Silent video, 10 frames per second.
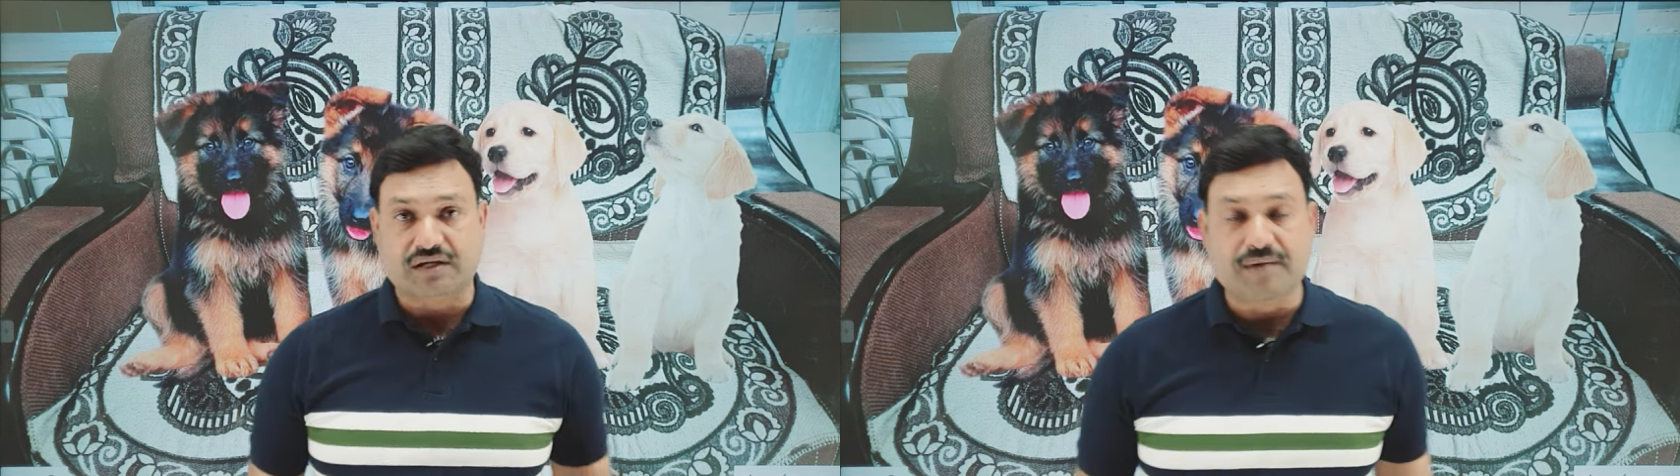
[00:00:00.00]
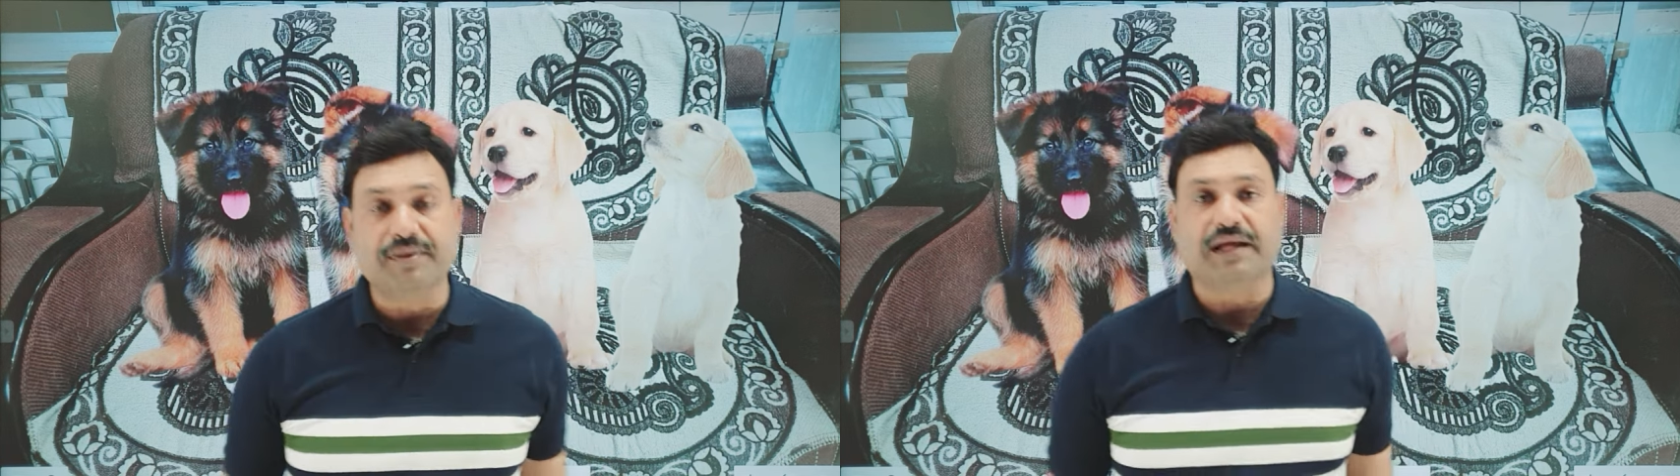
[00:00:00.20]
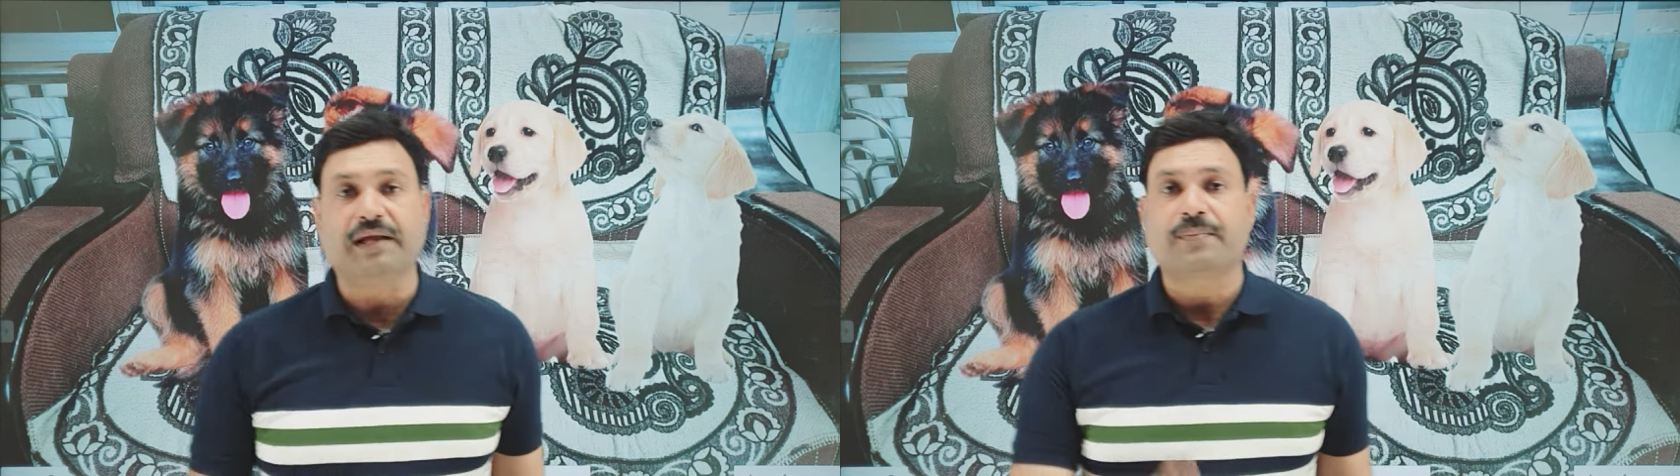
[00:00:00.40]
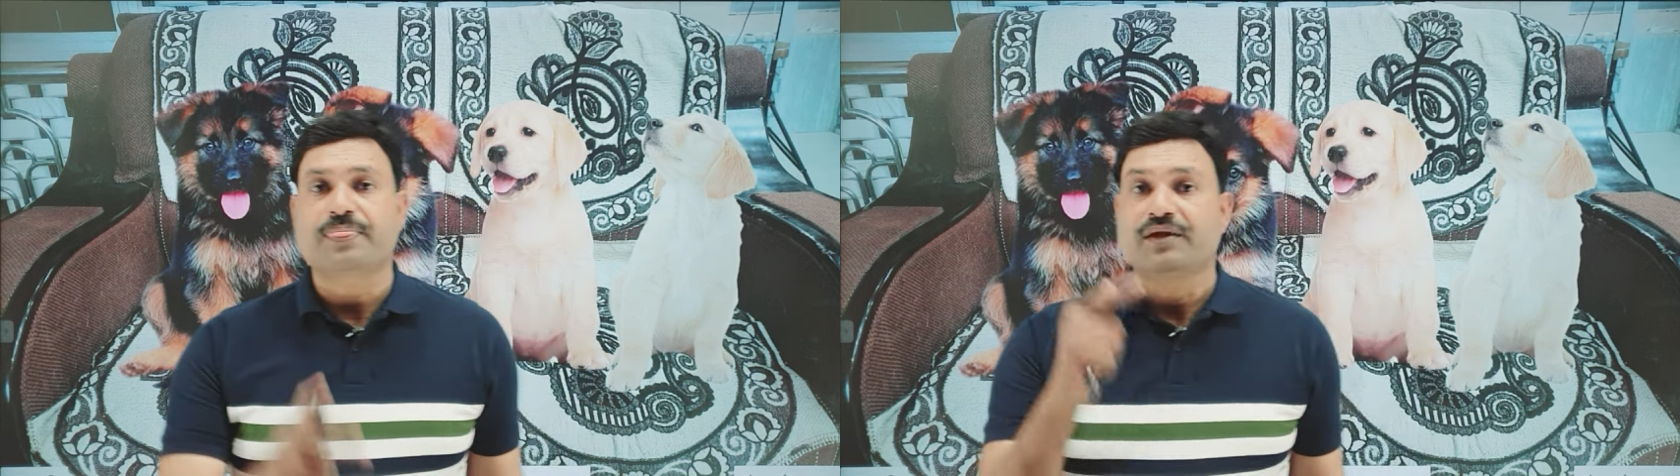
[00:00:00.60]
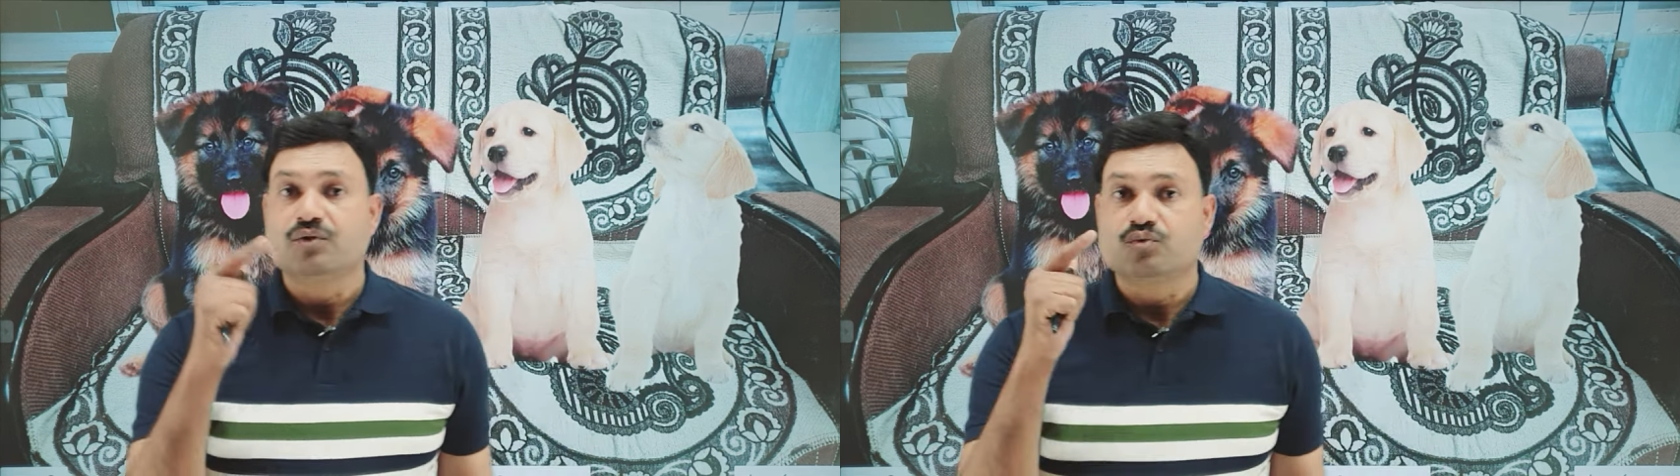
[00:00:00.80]
कम है
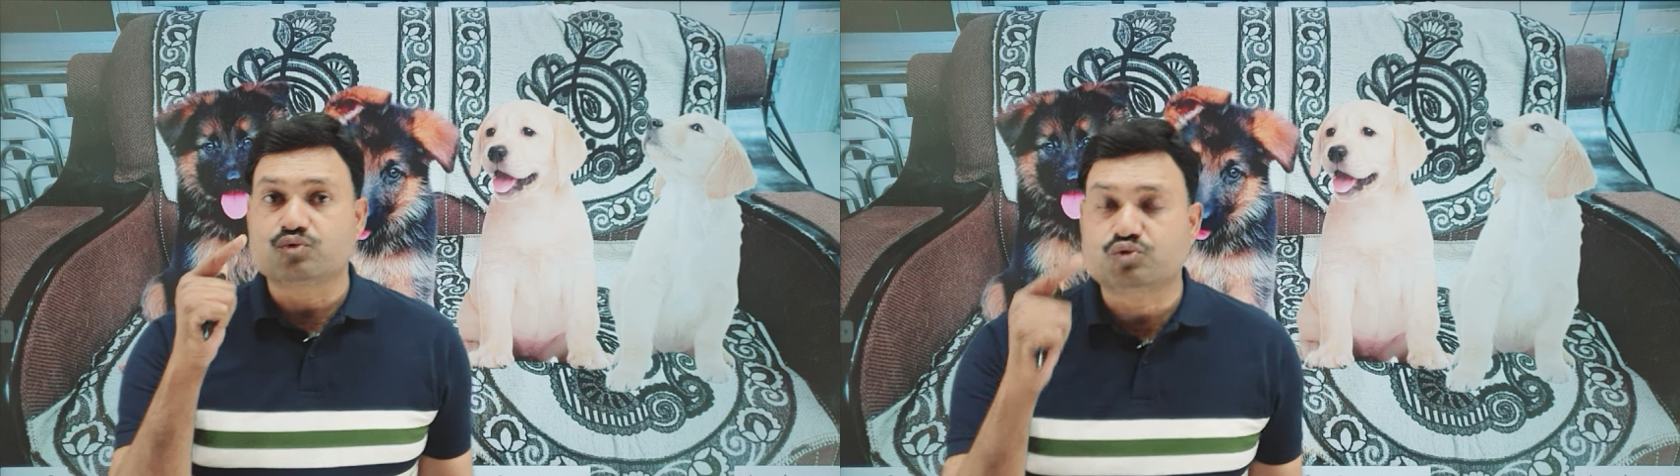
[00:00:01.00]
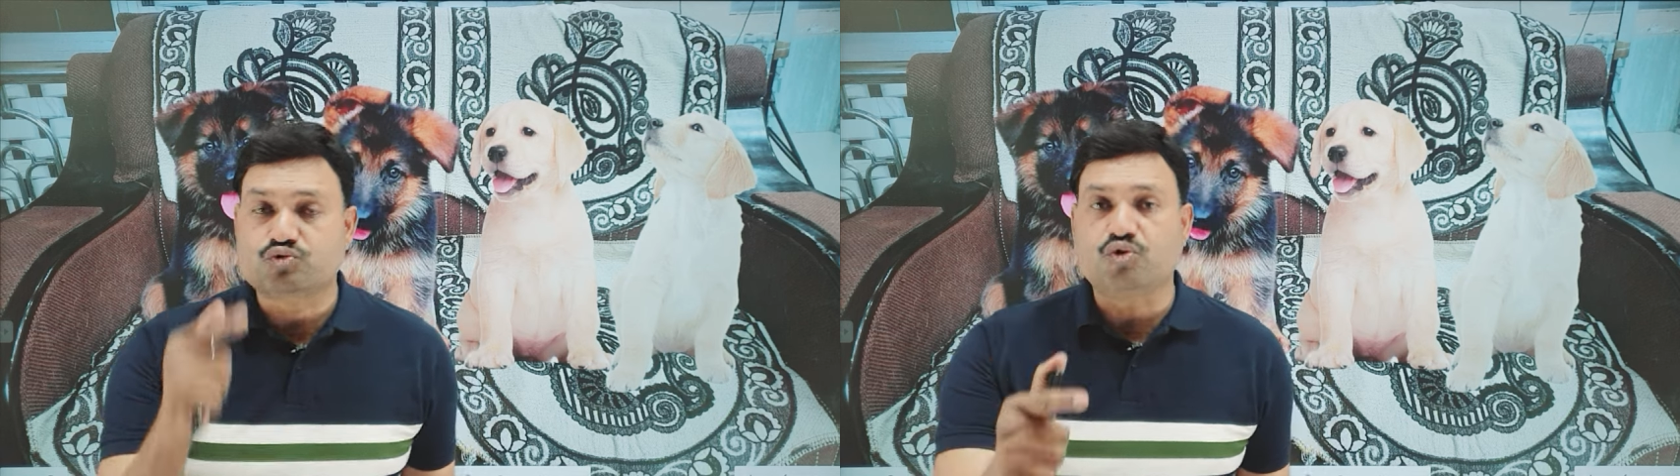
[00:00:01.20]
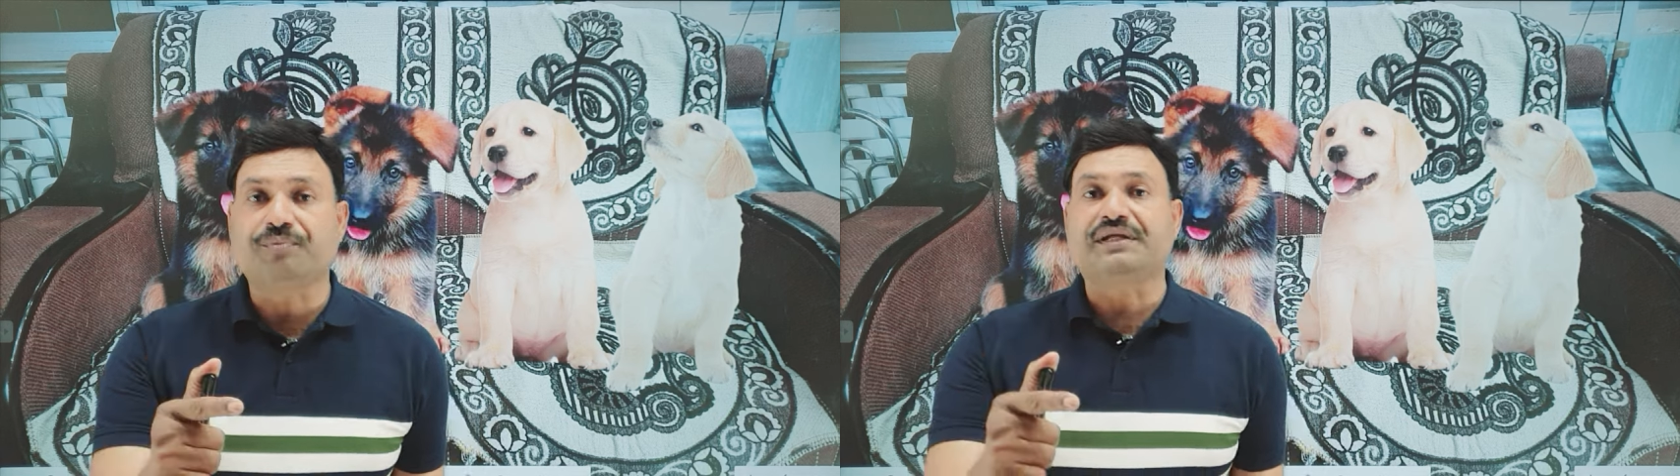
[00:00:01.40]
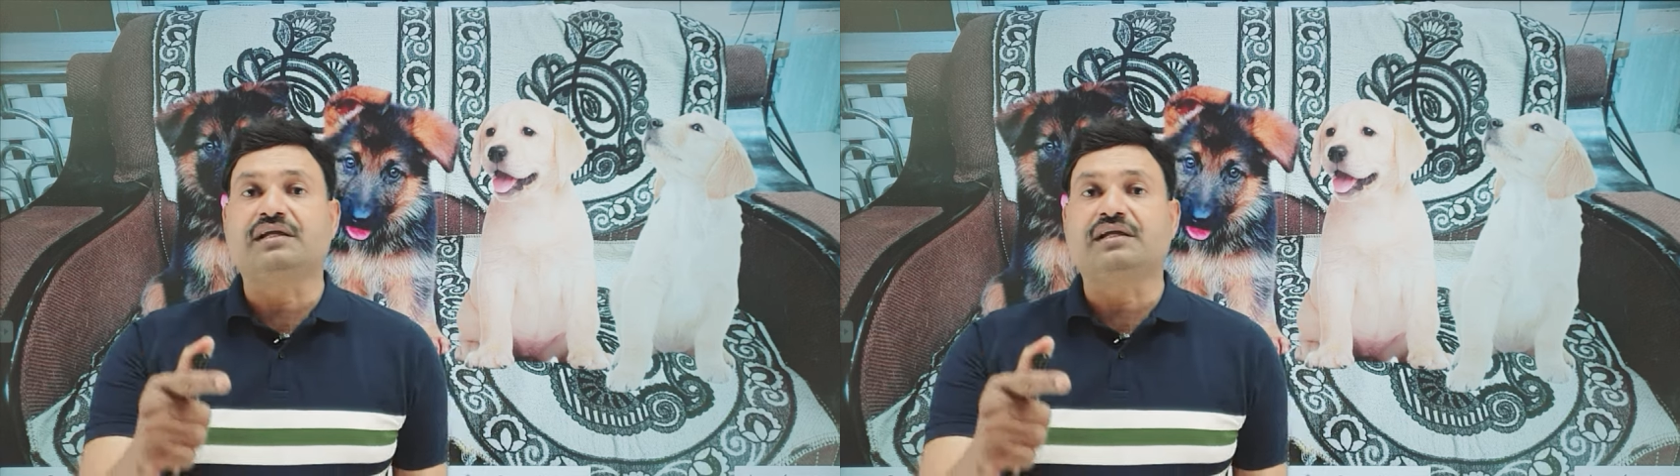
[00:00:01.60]
उसको भी